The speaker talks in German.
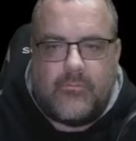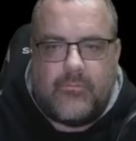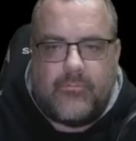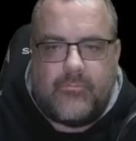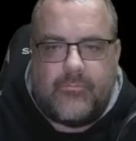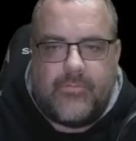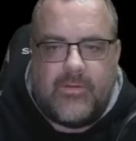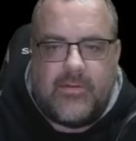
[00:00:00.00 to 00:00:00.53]

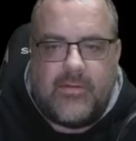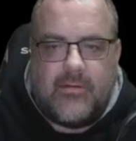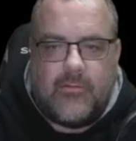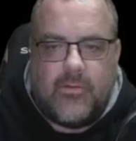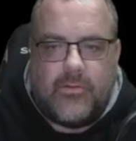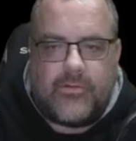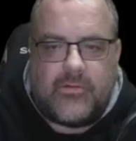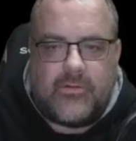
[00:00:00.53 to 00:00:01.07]
viele
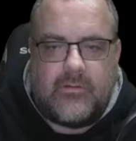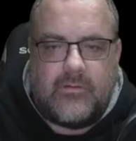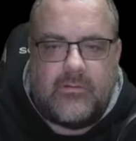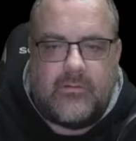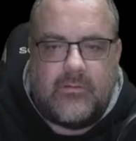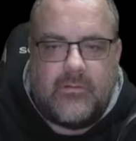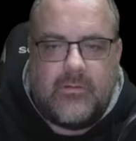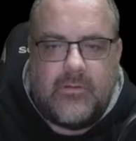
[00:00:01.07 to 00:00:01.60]
Leute
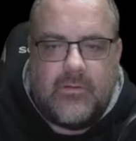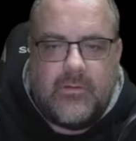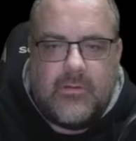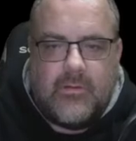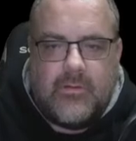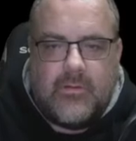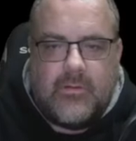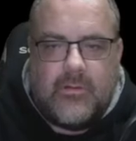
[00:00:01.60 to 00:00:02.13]

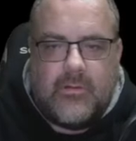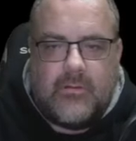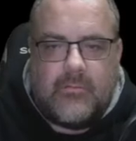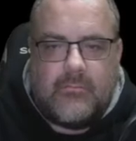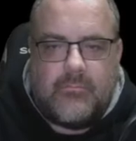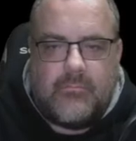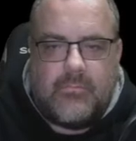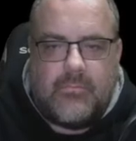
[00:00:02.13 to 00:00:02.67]
äh,
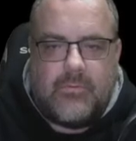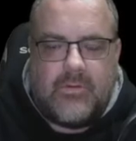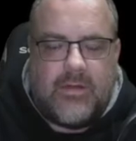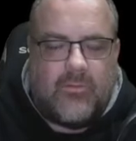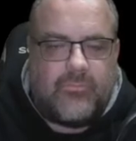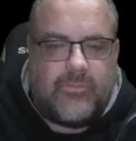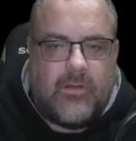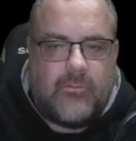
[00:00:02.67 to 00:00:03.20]

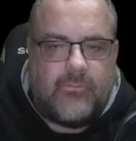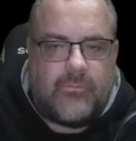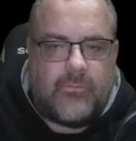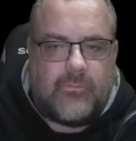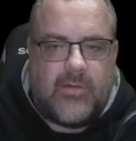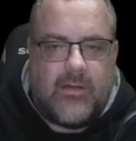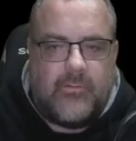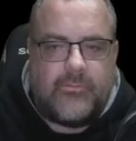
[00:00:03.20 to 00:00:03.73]
laufen auch von
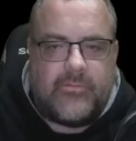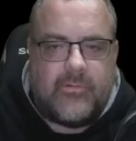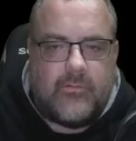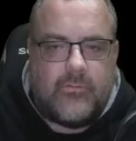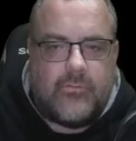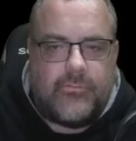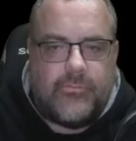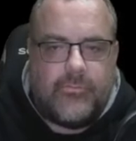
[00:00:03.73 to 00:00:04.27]
zu Hause
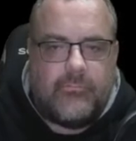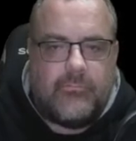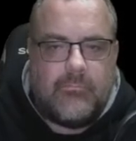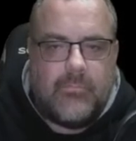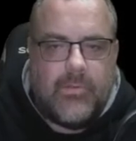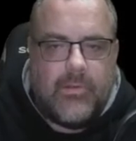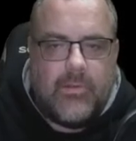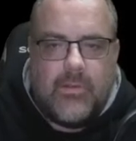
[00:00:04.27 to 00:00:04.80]
los.
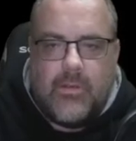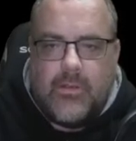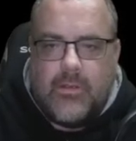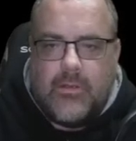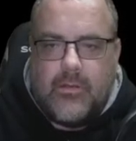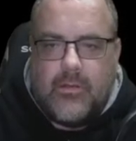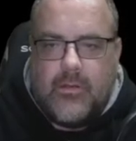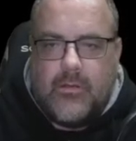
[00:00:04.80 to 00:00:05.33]

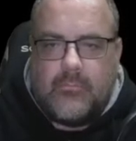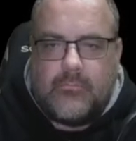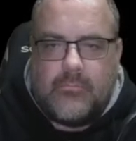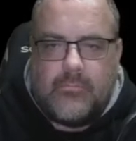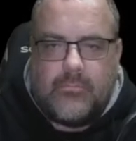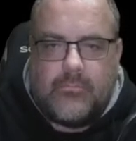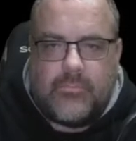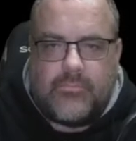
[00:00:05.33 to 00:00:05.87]
Ähm,
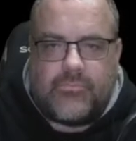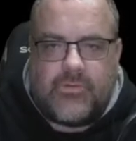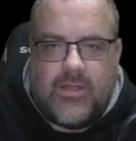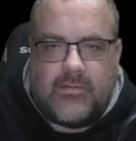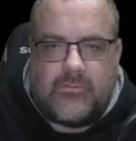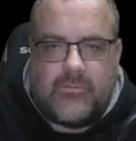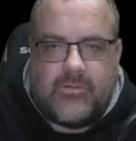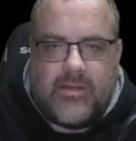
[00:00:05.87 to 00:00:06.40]

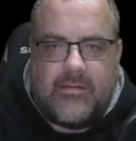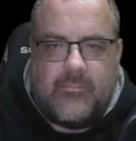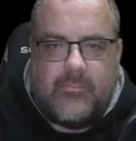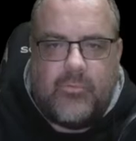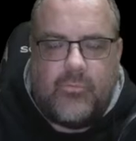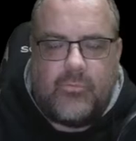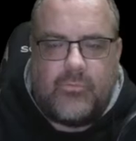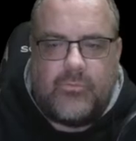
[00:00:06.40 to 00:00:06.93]
Start- und
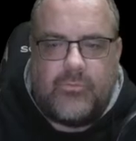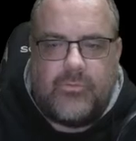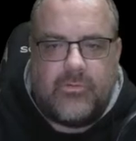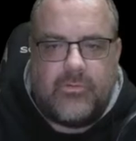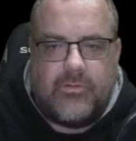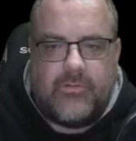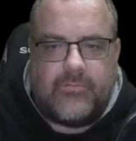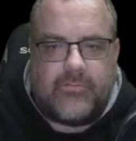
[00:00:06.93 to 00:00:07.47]
Endpunkt
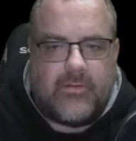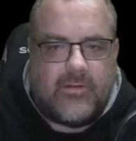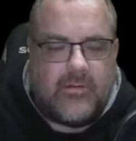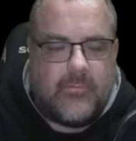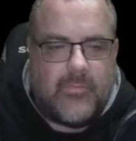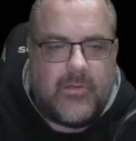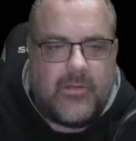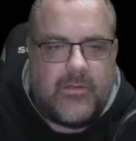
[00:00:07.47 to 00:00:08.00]
ist dann
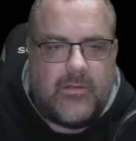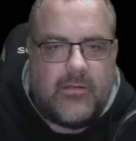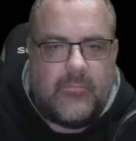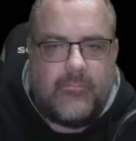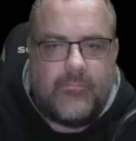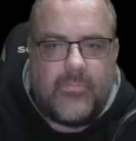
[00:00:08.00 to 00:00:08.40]
immer hier.